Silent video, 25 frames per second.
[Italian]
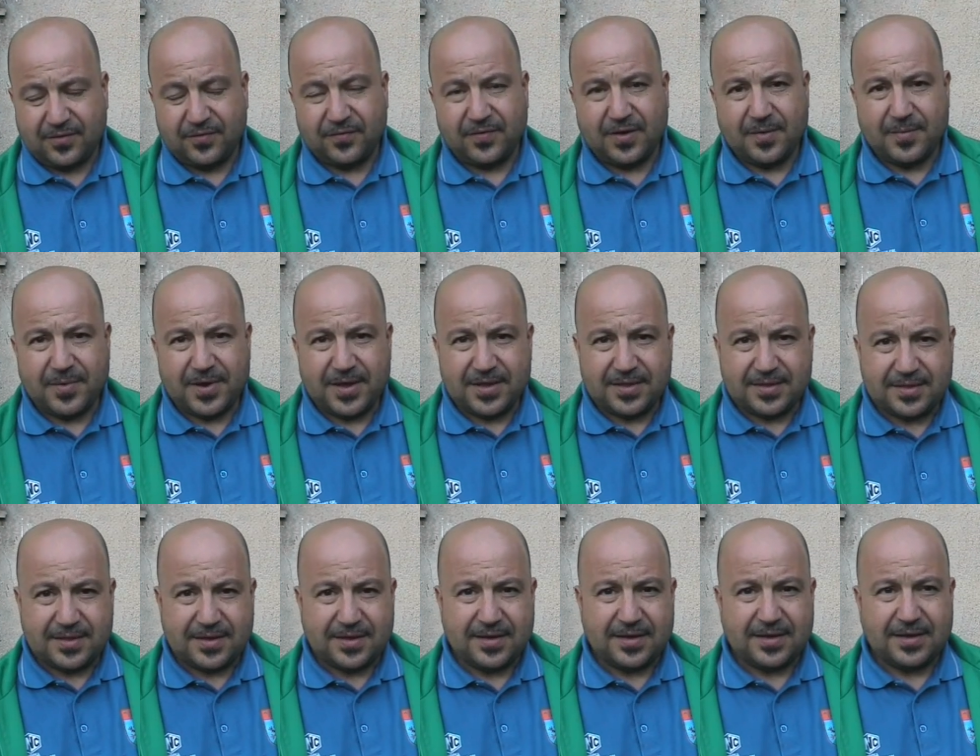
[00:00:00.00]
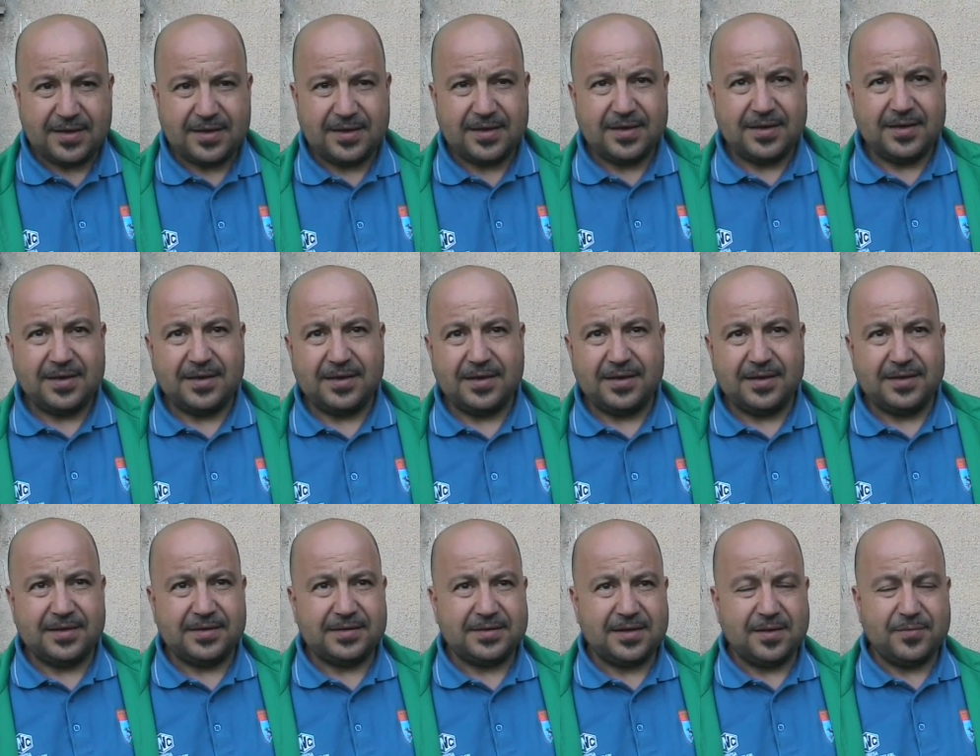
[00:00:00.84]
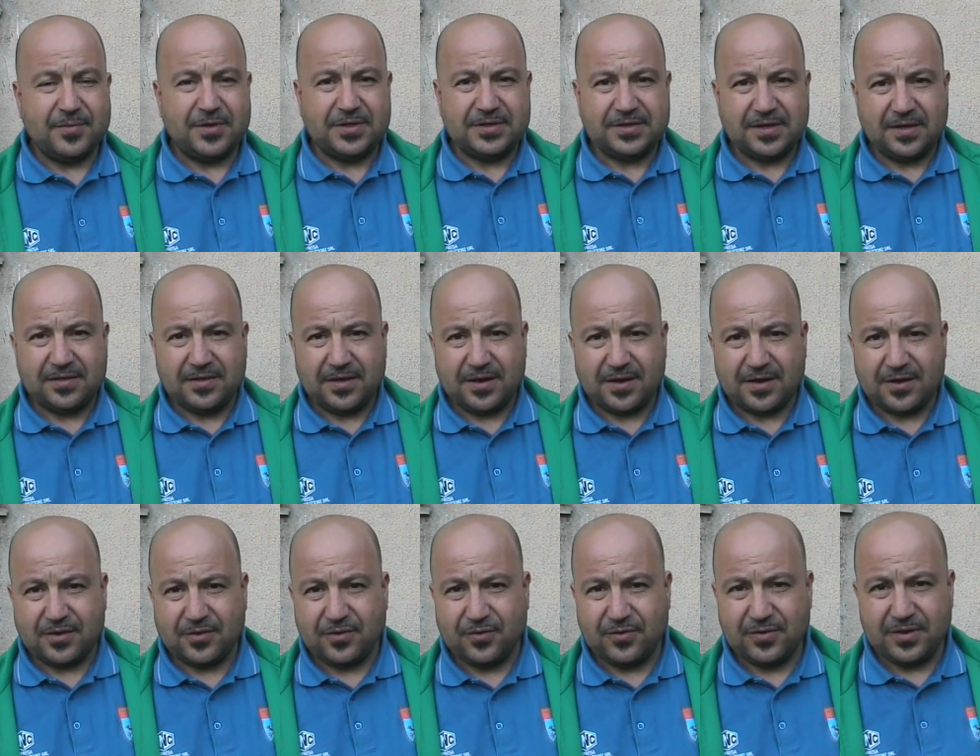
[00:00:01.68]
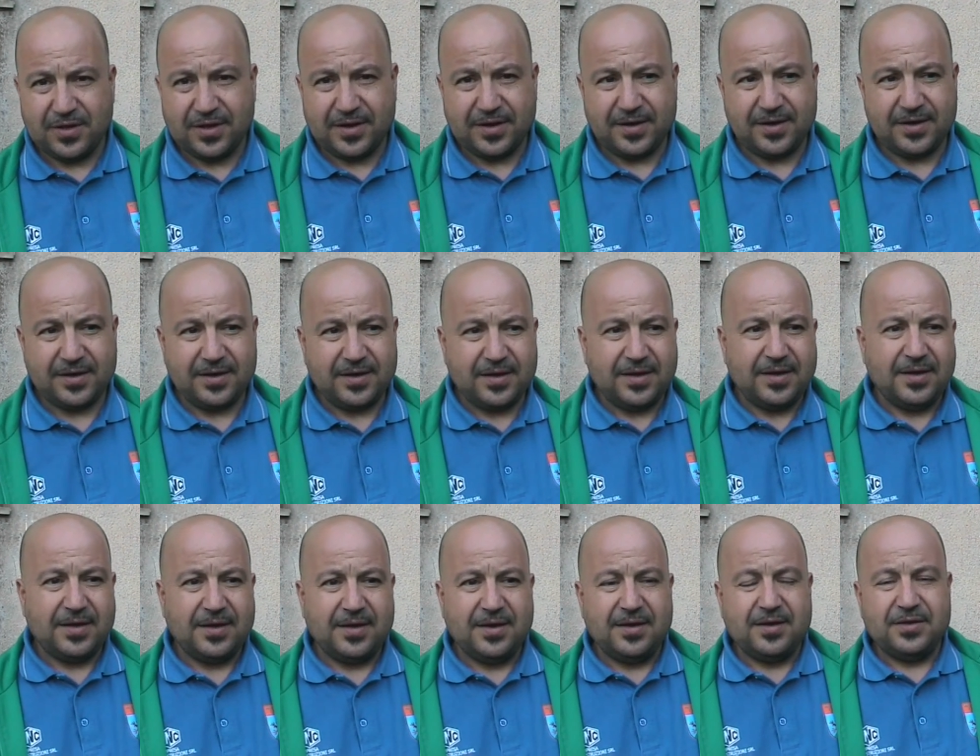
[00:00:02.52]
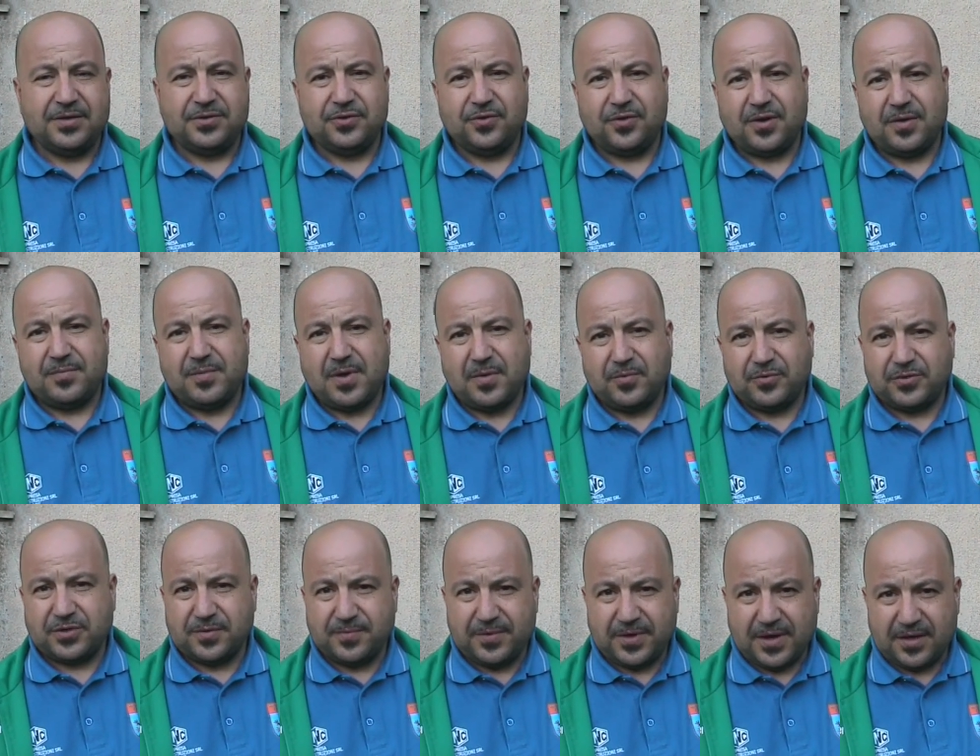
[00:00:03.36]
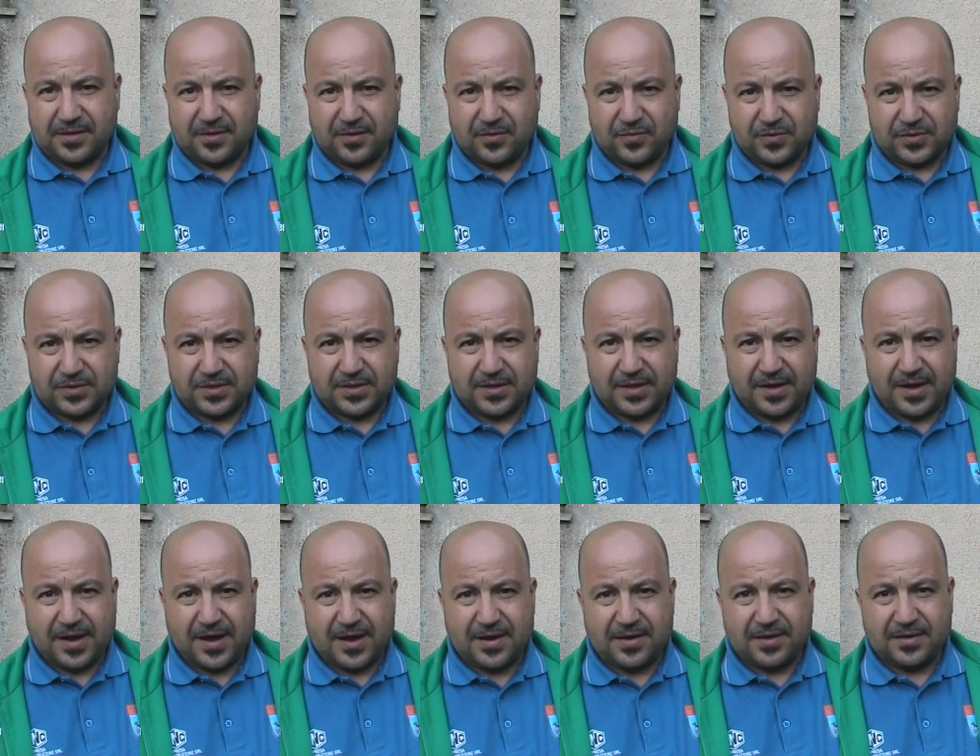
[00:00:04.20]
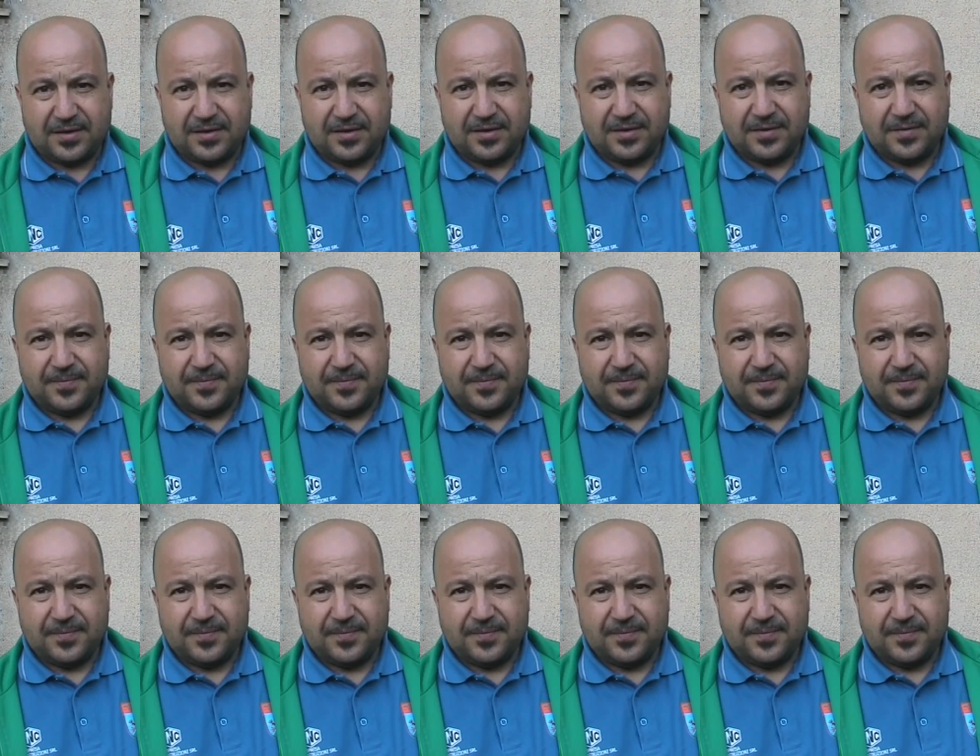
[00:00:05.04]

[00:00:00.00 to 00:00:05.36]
Ovviamente certo. eh, stiamo iniziando a raccogliere ciò che abbiamo seminato in questi tre anni.